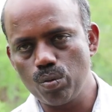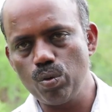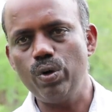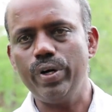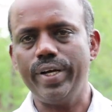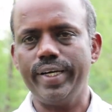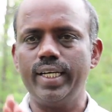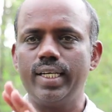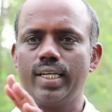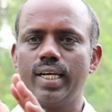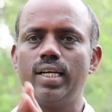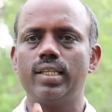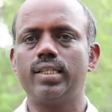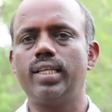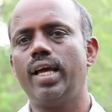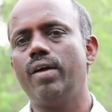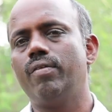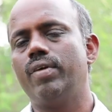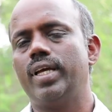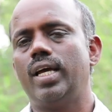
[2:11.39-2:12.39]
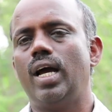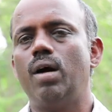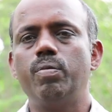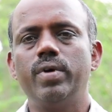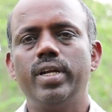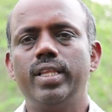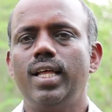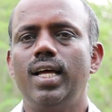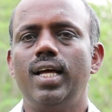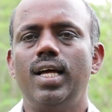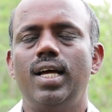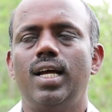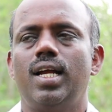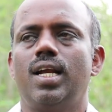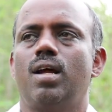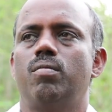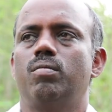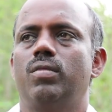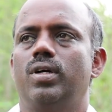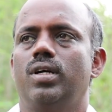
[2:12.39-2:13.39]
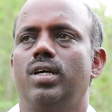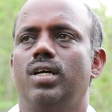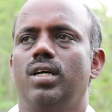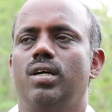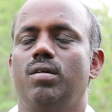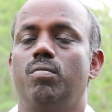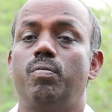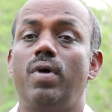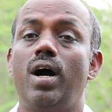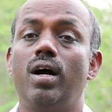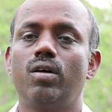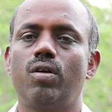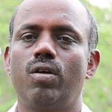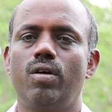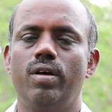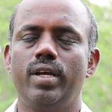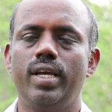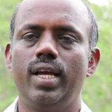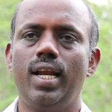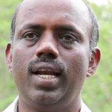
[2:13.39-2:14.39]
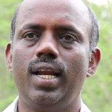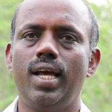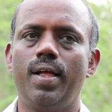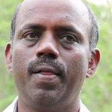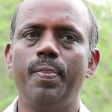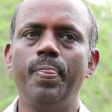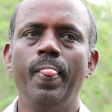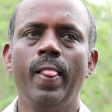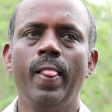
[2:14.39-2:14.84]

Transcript: ஊடகங்கள் தேவை அப்படி தான் நம்ம பார்க்குறோம் ஏன்னா